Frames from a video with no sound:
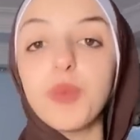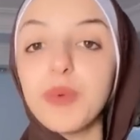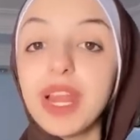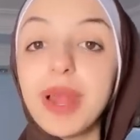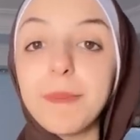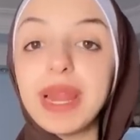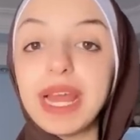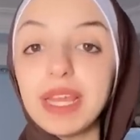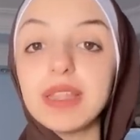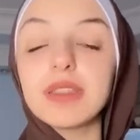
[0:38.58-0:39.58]
ولما
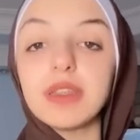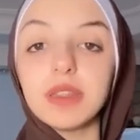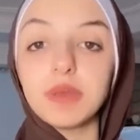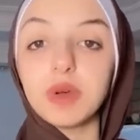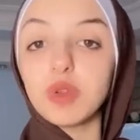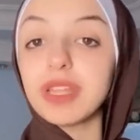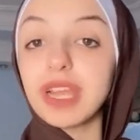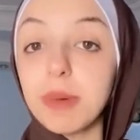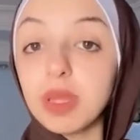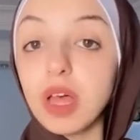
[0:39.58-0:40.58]
لقيت ان الموضوع ده
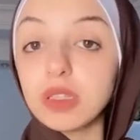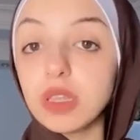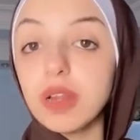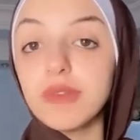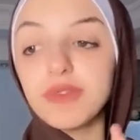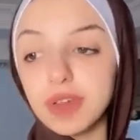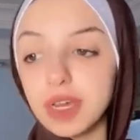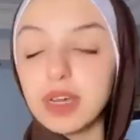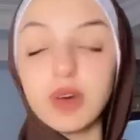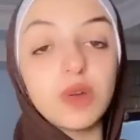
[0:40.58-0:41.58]
كمان حصل
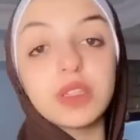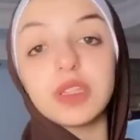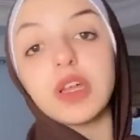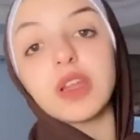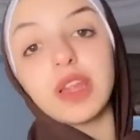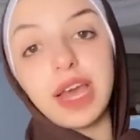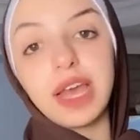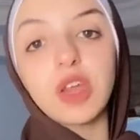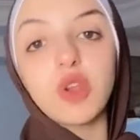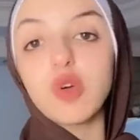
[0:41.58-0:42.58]
فقلت ان انا اطلع
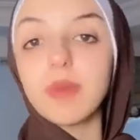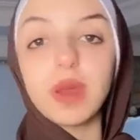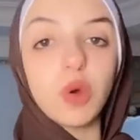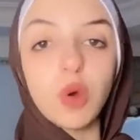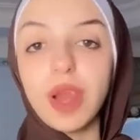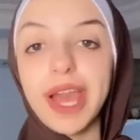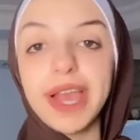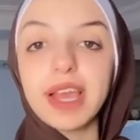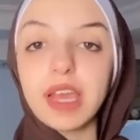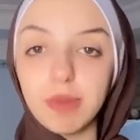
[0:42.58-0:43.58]
احكي لكم كل
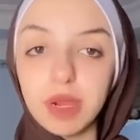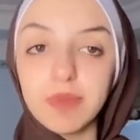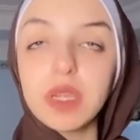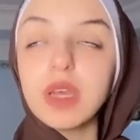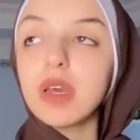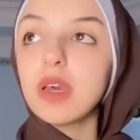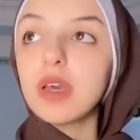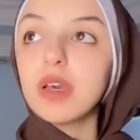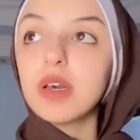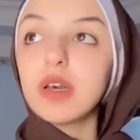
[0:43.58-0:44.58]
حاجه كامله
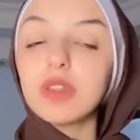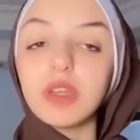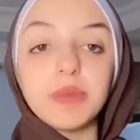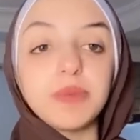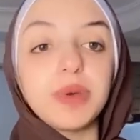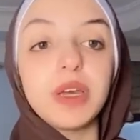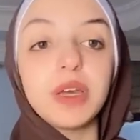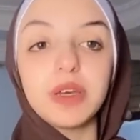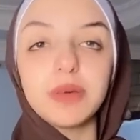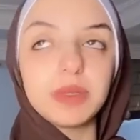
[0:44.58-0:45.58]
طيب
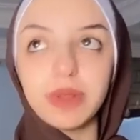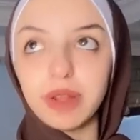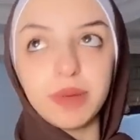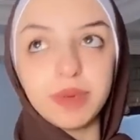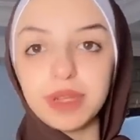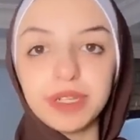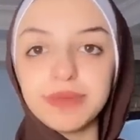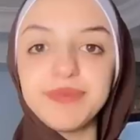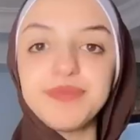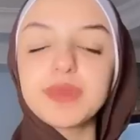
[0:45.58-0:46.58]
بسم الله الرحمن الرحيم
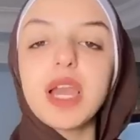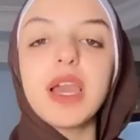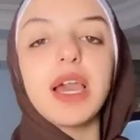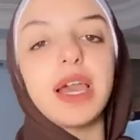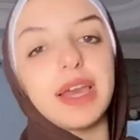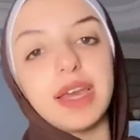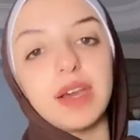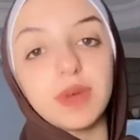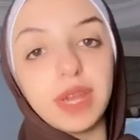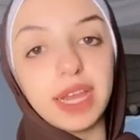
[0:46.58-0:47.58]
آه،
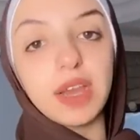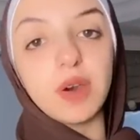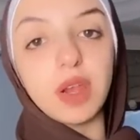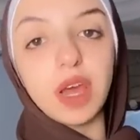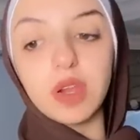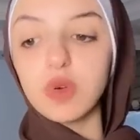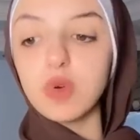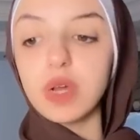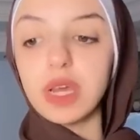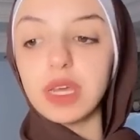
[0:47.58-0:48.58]
اول حاجه هقولها
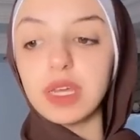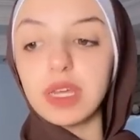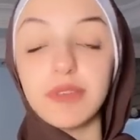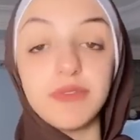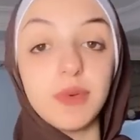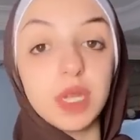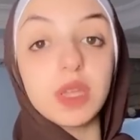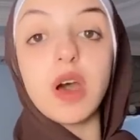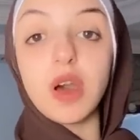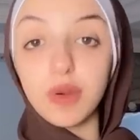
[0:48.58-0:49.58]
لكم آه، كان في
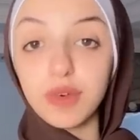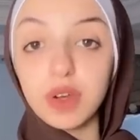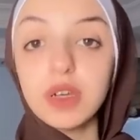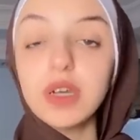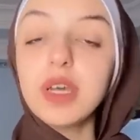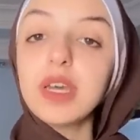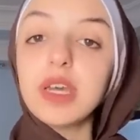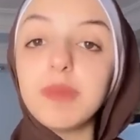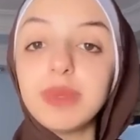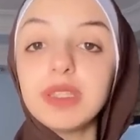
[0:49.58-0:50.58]
واحده اعرفها
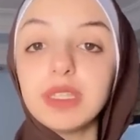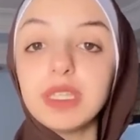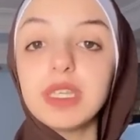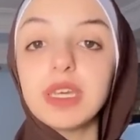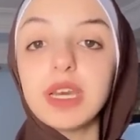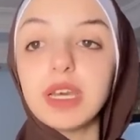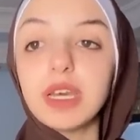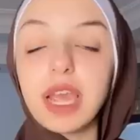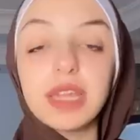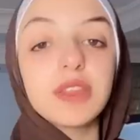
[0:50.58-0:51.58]
البنت دي
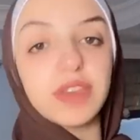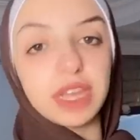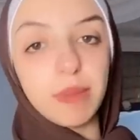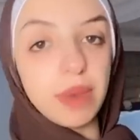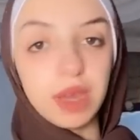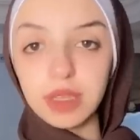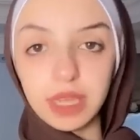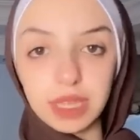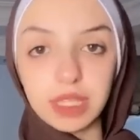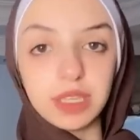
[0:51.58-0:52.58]
آه، كانت في الجامعه
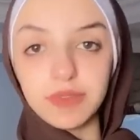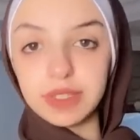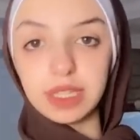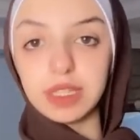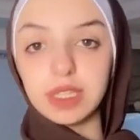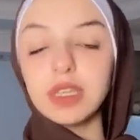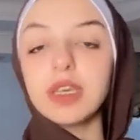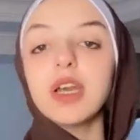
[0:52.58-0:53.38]
يعني في سني